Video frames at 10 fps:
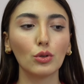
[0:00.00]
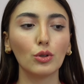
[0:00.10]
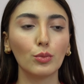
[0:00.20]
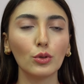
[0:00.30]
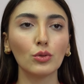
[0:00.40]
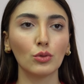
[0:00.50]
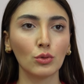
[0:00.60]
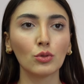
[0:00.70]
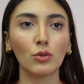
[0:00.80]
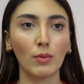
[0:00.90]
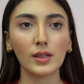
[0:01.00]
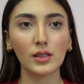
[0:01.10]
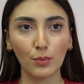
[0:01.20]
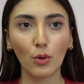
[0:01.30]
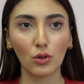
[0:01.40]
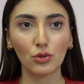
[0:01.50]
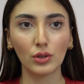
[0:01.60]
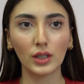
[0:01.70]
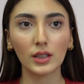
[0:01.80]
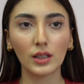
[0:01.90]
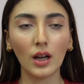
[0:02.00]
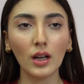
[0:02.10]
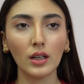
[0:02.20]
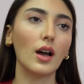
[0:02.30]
kulübün unutulmaz sporcuları da